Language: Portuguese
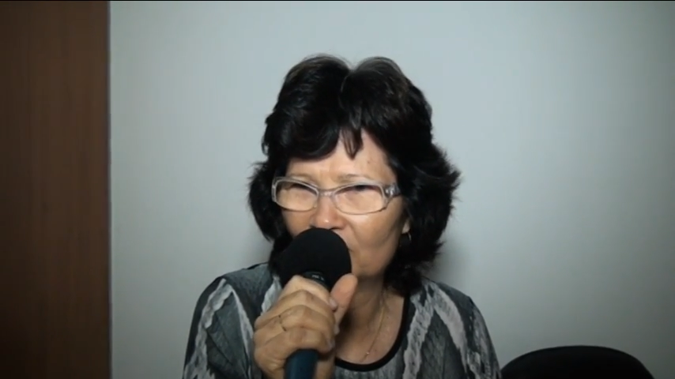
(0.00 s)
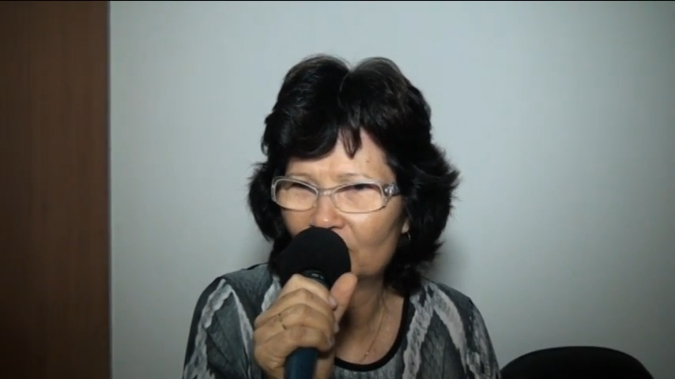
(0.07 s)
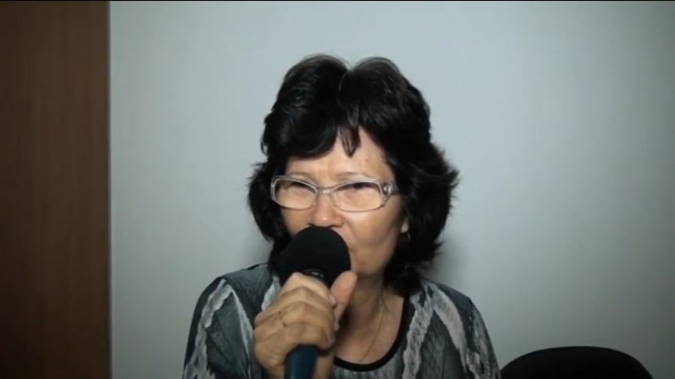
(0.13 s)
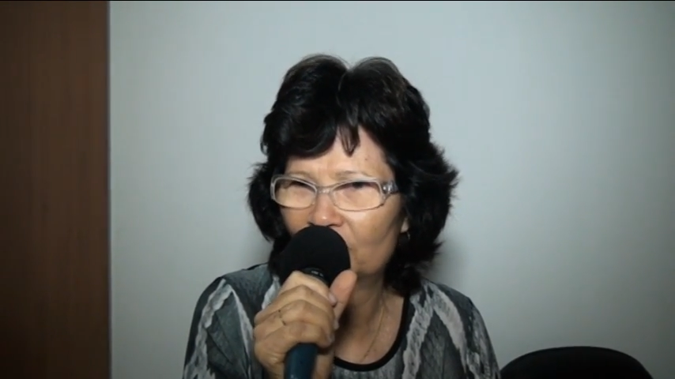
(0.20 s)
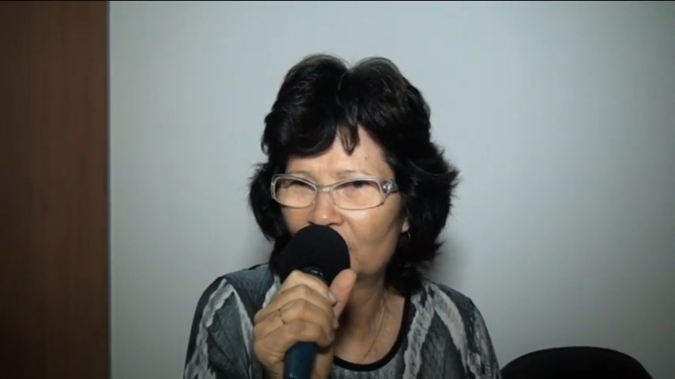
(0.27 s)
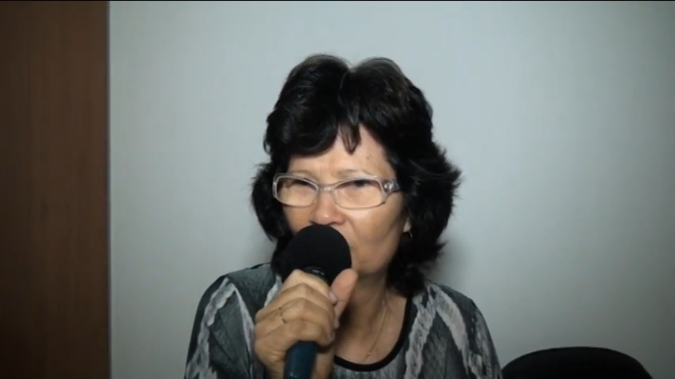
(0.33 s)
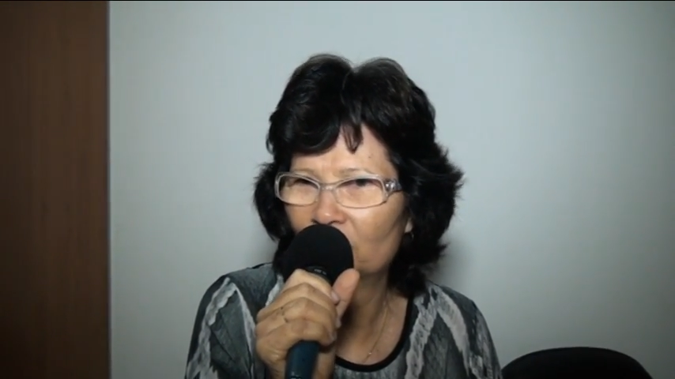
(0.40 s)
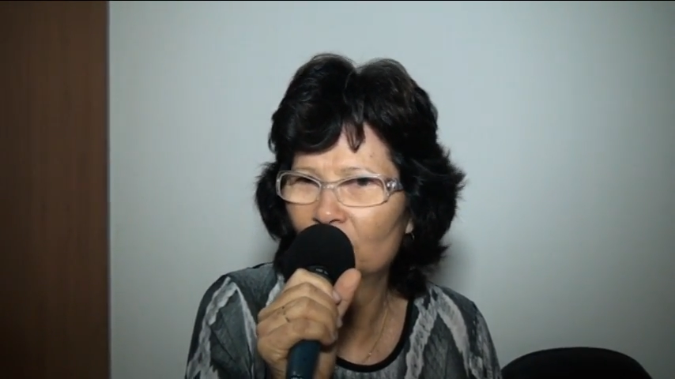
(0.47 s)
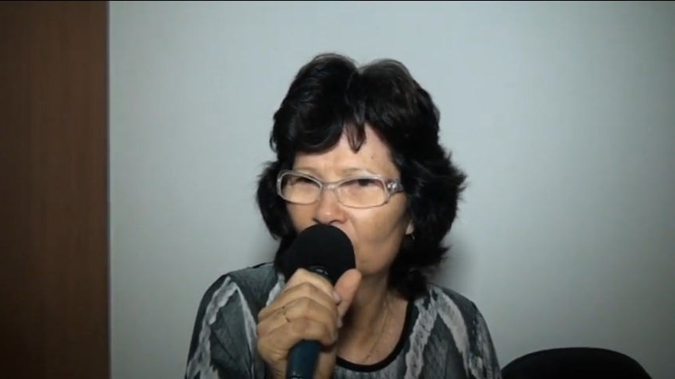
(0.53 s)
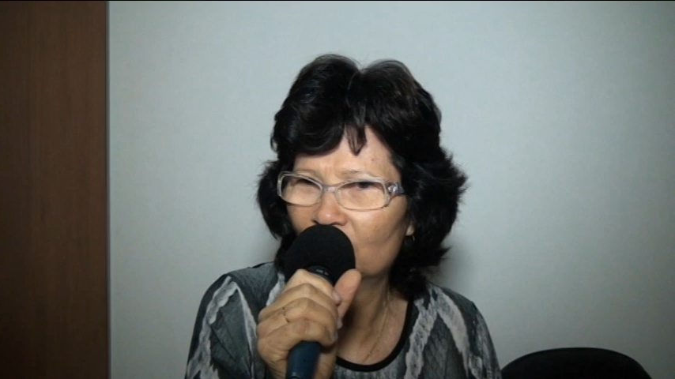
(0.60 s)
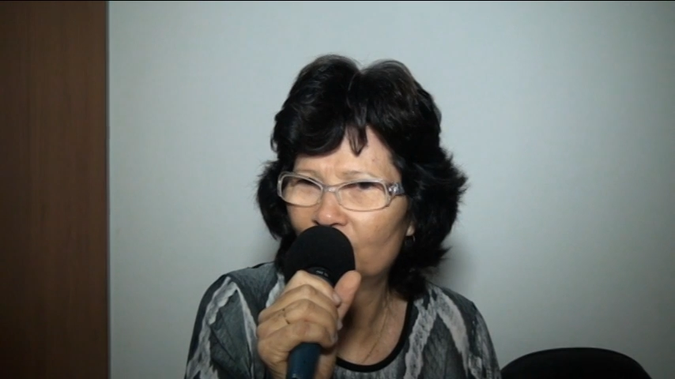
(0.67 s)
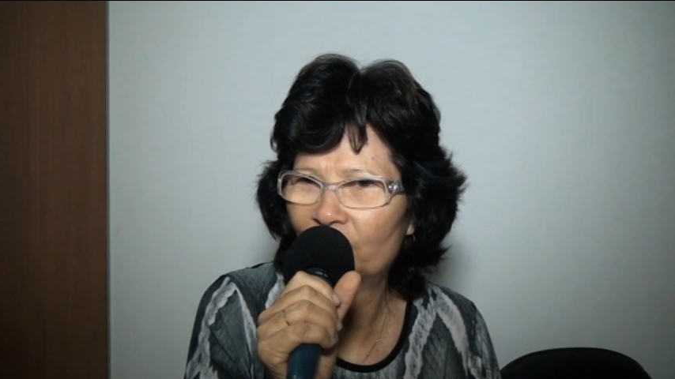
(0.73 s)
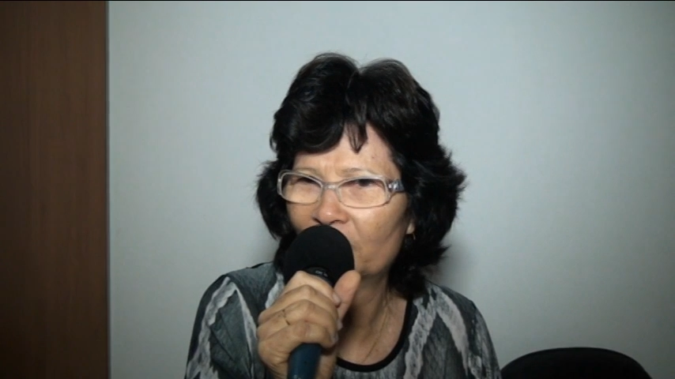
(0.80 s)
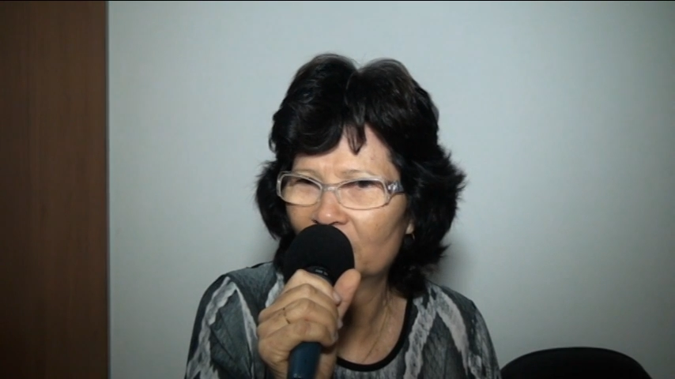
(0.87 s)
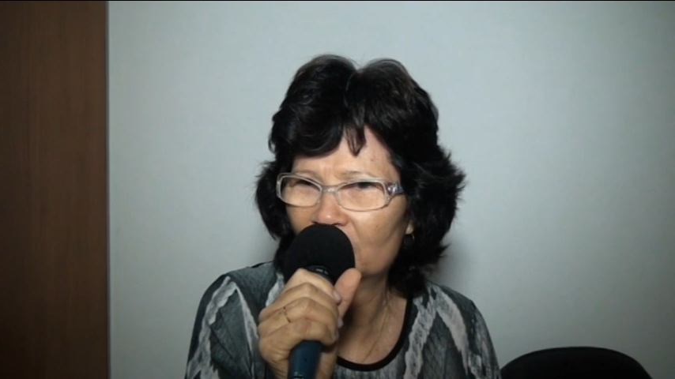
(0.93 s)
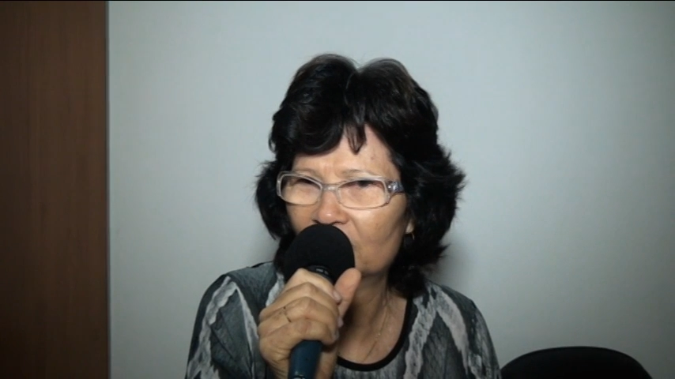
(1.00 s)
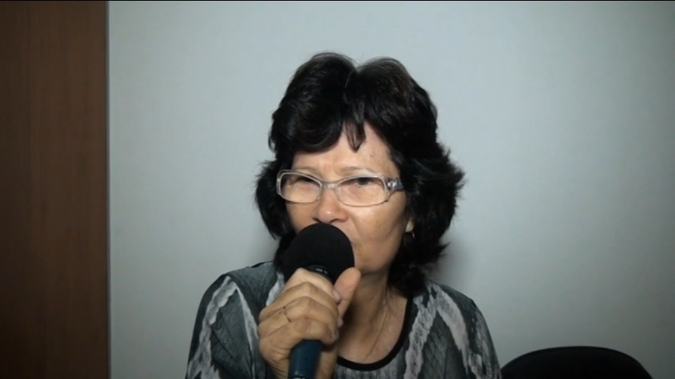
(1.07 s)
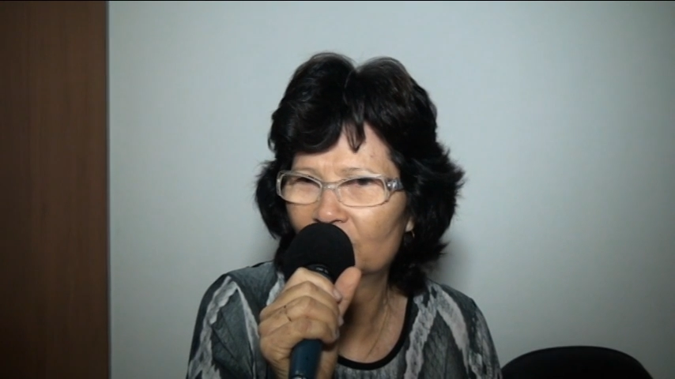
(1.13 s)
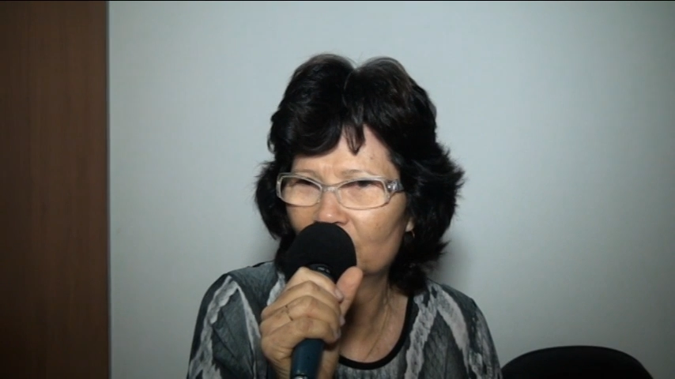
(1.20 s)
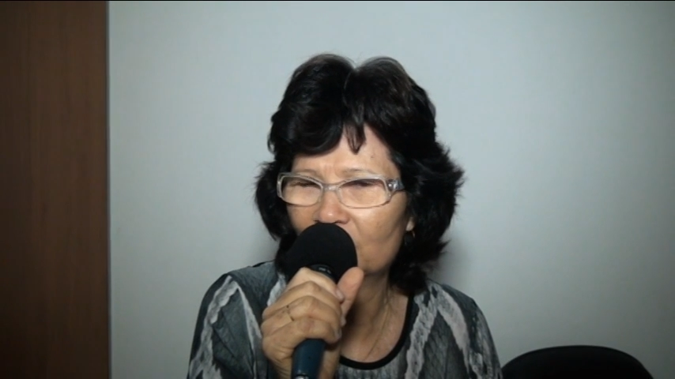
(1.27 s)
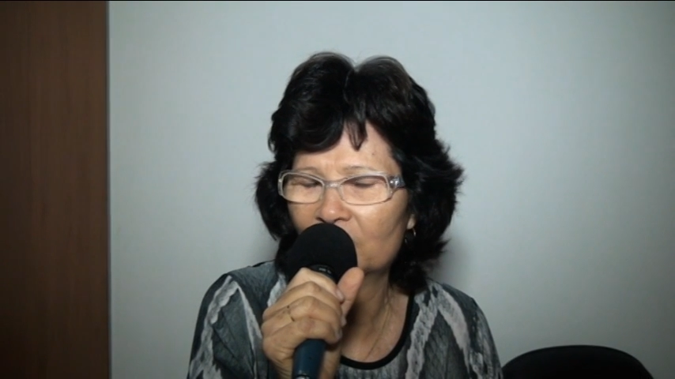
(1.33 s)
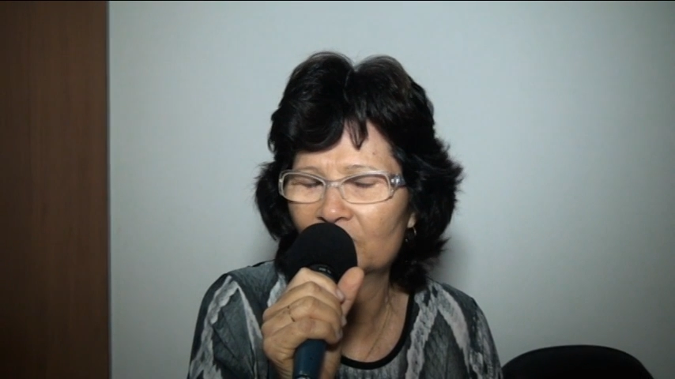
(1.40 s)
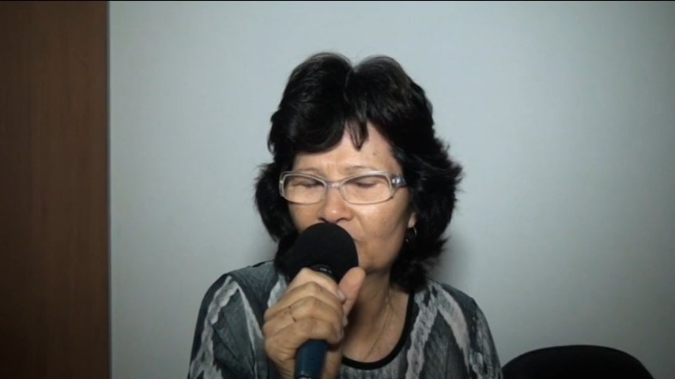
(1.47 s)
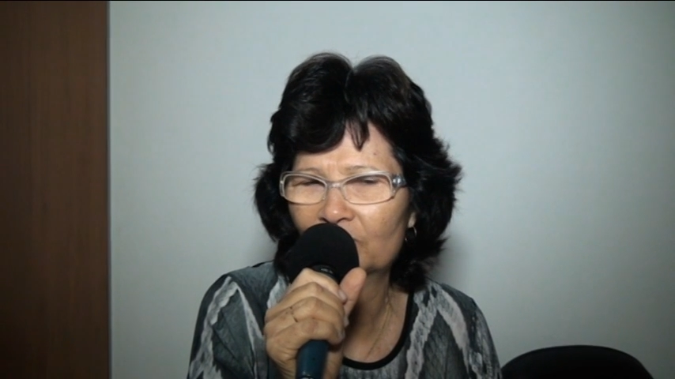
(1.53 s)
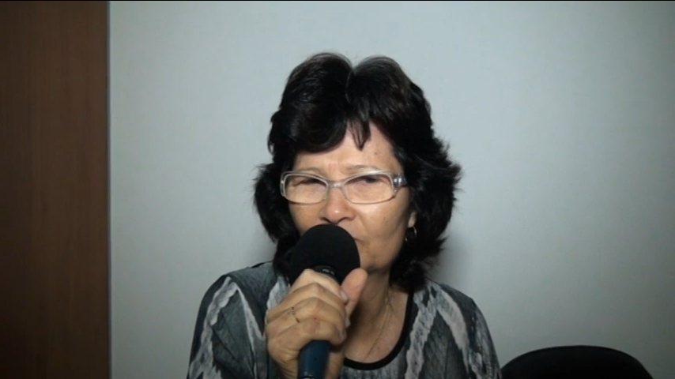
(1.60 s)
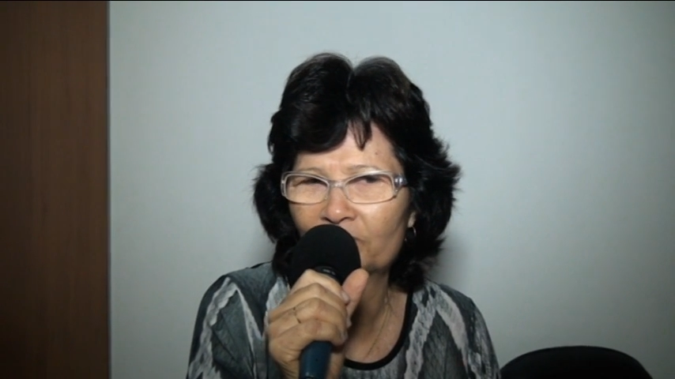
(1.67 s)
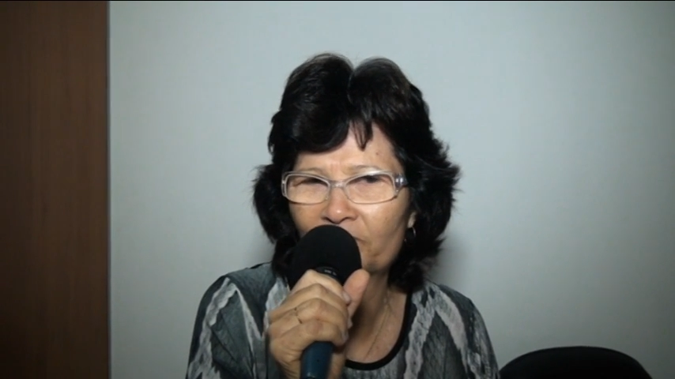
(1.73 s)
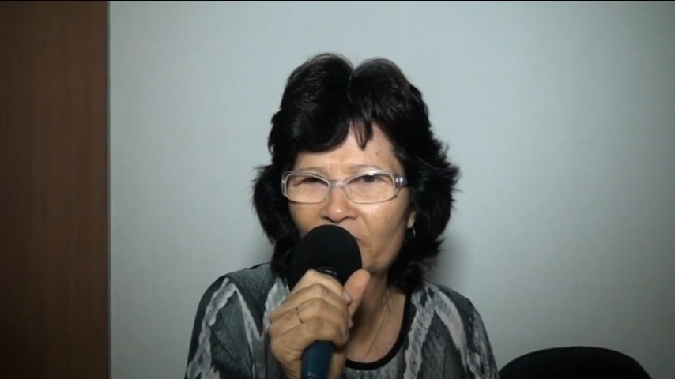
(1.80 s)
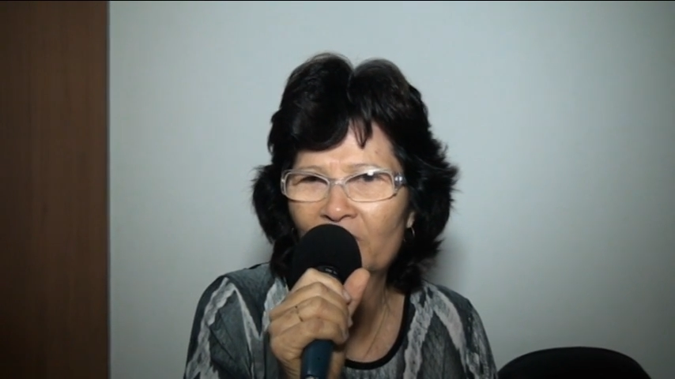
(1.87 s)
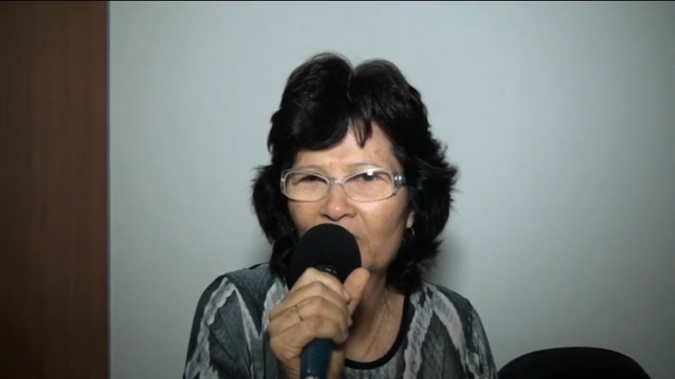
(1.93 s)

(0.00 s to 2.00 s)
nós ficamos muito felizes com isso.